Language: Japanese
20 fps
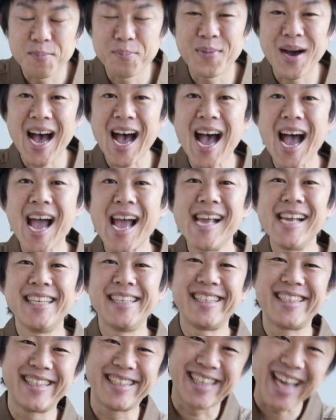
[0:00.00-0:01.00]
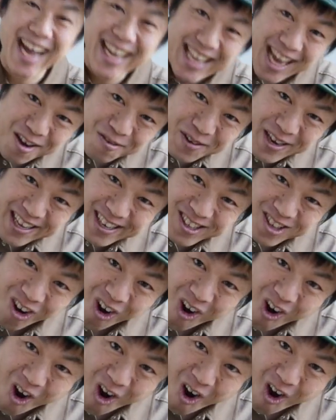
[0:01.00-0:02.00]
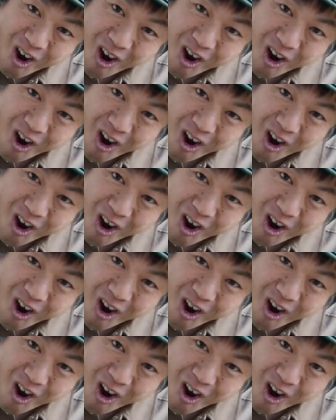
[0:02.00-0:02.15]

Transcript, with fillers: by ダナフィールド。